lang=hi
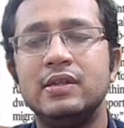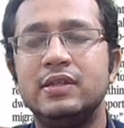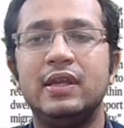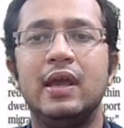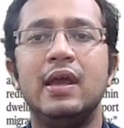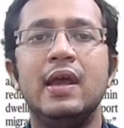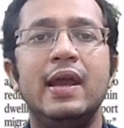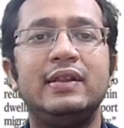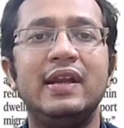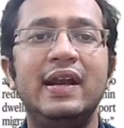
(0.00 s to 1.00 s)
ठीक है
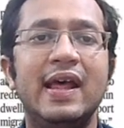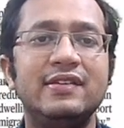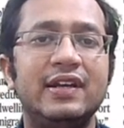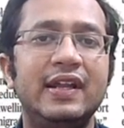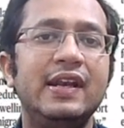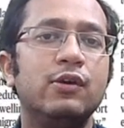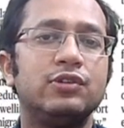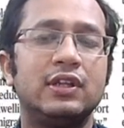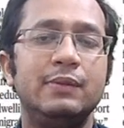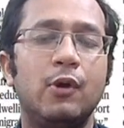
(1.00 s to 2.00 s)
इतनी डेंसिटी नहीं हो
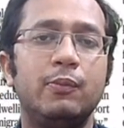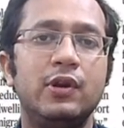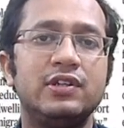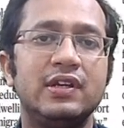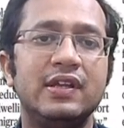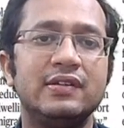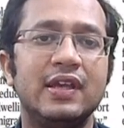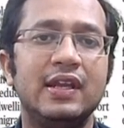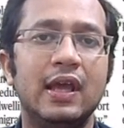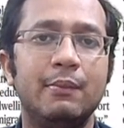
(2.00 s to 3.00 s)
सकती पॉपुलेशन की इस
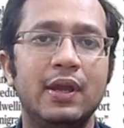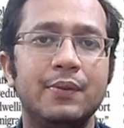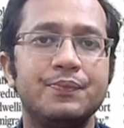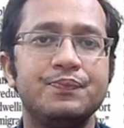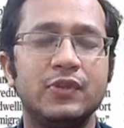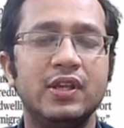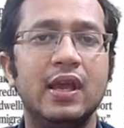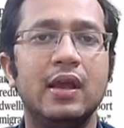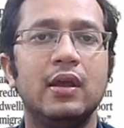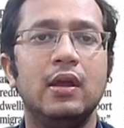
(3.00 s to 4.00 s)
एरिया में ठीक है